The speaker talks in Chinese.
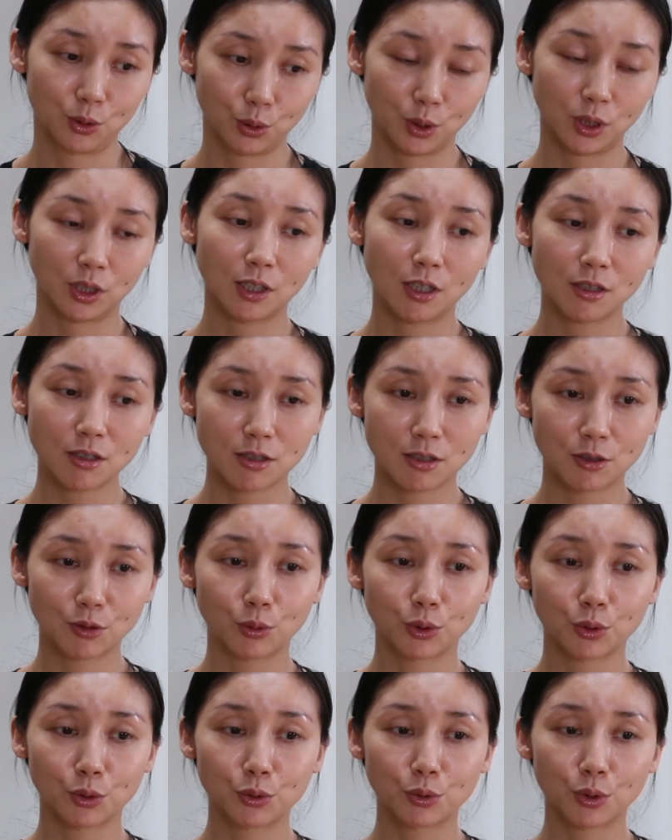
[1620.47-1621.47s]
所以当时
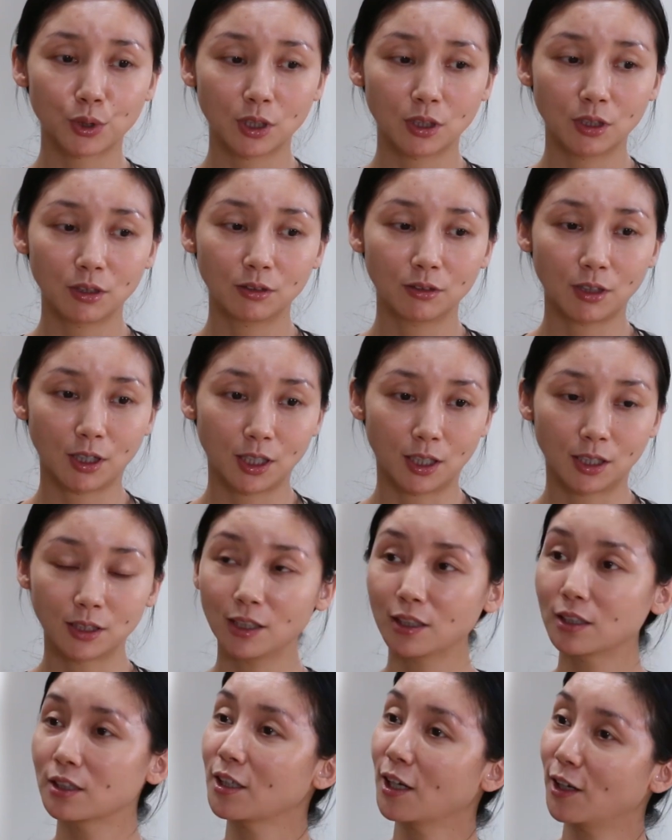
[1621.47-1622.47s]
我就觉得：“哎呀，
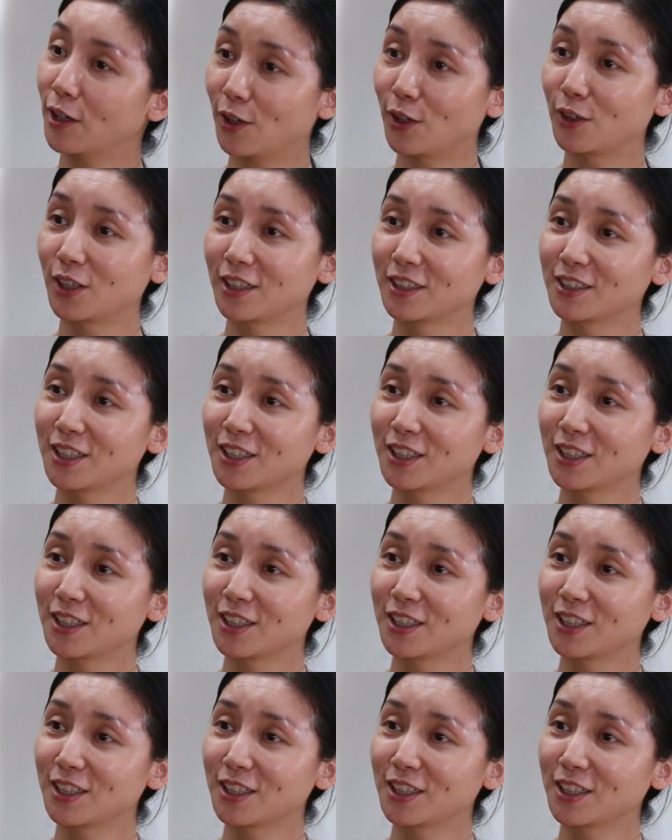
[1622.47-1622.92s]
太好了，